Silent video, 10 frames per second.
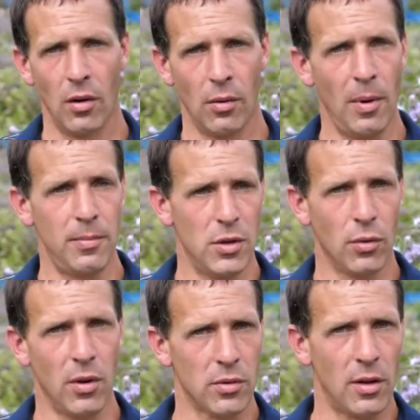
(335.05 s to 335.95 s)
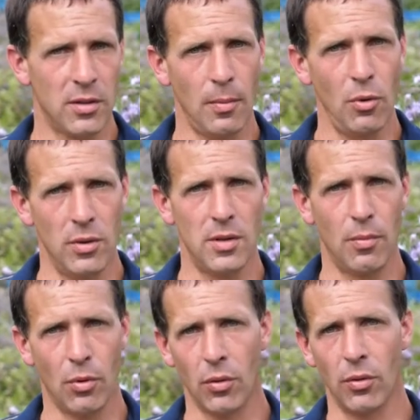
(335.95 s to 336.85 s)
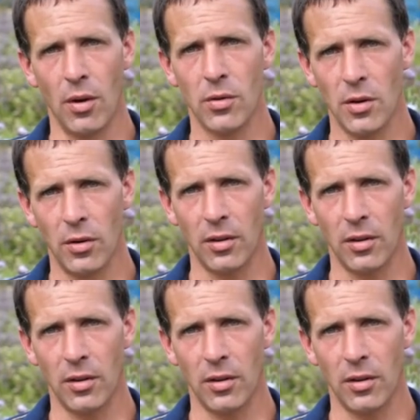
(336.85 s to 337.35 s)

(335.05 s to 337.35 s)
même si on est en sol sableux ici, pourtant on est en sol